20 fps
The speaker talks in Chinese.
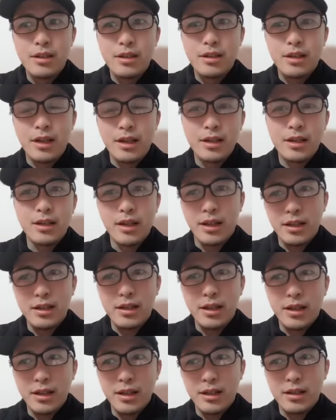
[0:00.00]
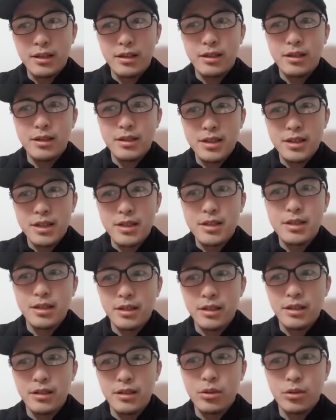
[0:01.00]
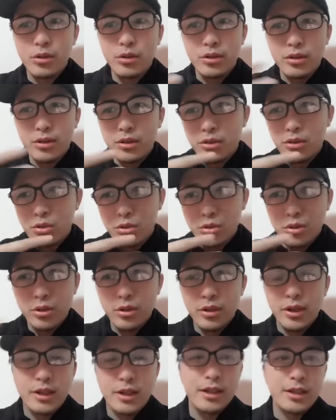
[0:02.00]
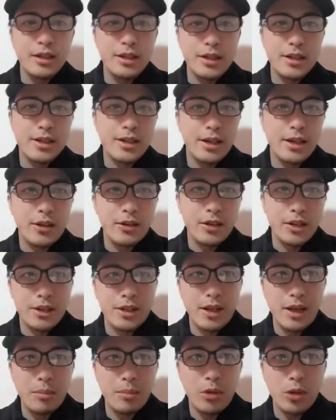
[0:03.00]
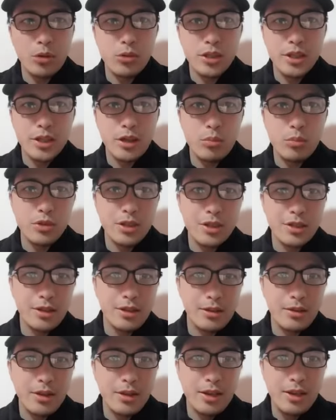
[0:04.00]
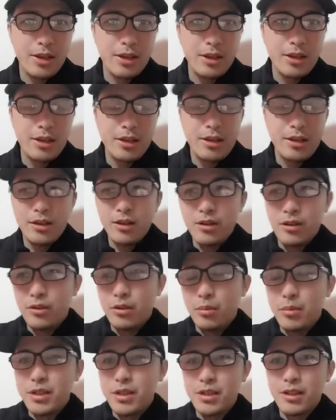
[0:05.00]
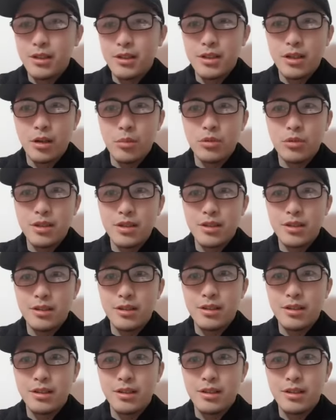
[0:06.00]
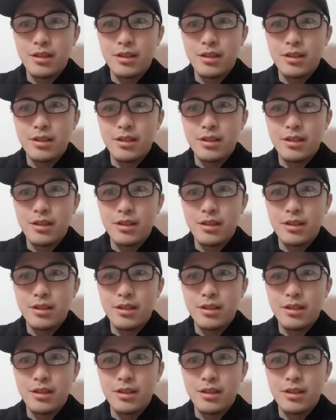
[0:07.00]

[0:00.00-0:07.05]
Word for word: 那个年代的精神，对于所有人的影响都很大，包括乔布斯。我们知道，乔布斯